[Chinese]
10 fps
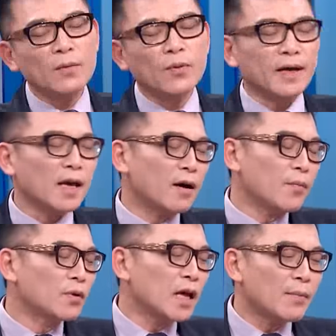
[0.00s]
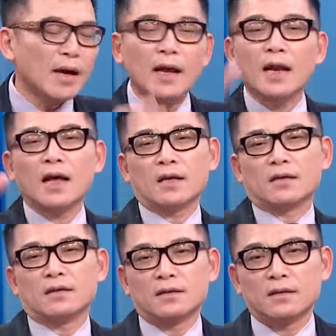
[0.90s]
来跌掉啊，无大卖来了。
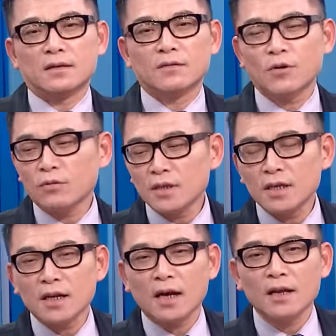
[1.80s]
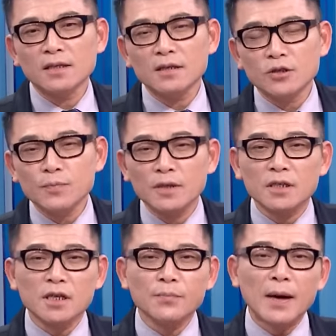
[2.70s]
我讲今天啦，咱这这边
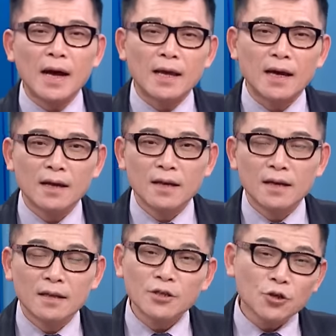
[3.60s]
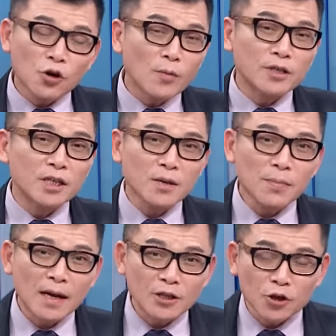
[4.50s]
是硬派啊，咱做股票是硬
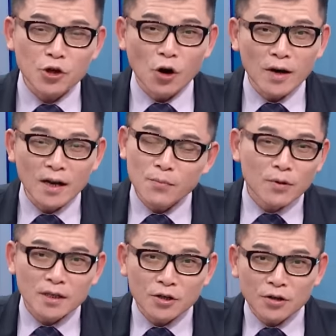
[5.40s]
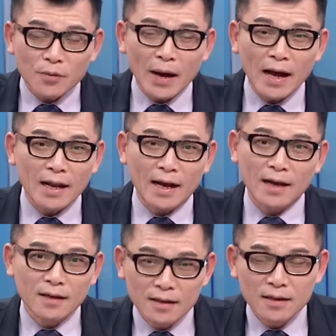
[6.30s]
派，咱就强的，咱不会做鸽派啦，
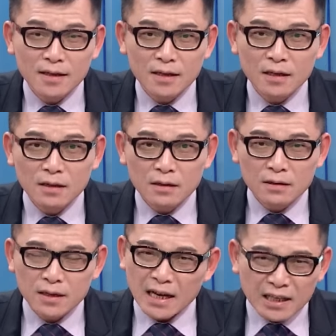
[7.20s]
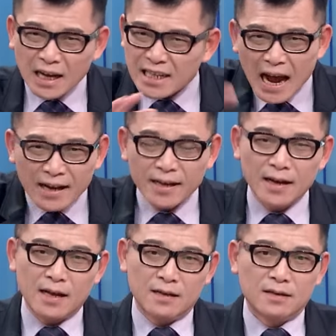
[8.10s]
较较残的
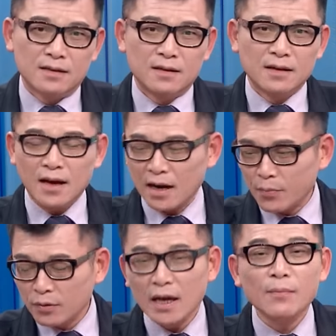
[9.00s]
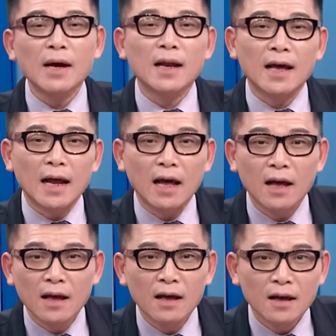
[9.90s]
啦。啊，那无大卖来啦，
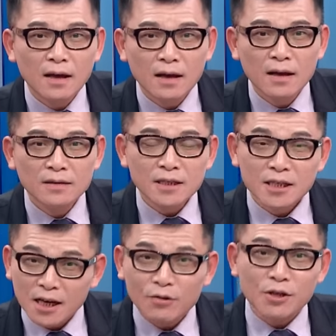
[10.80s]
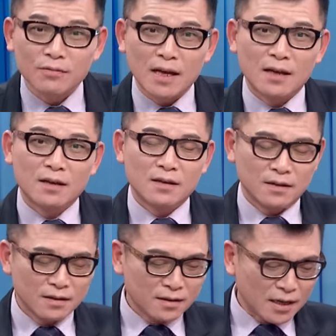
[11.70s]
这是标准啦。
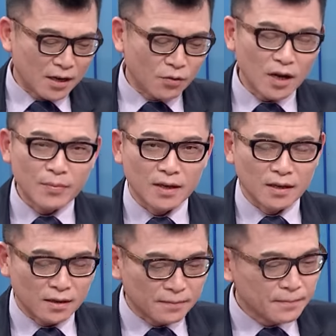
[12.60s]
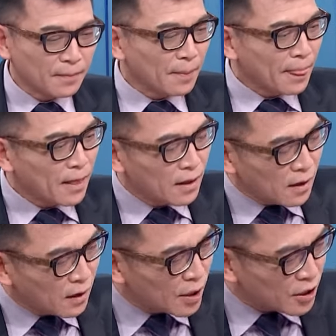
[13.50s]
跟你讲海边，
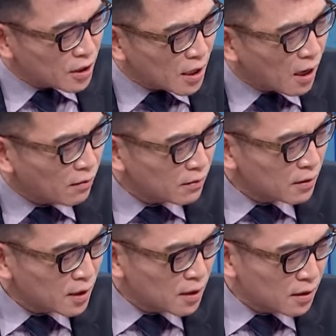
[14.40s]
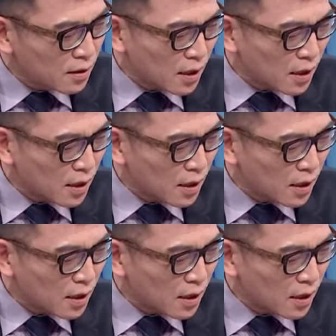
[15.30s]
二月十七号，你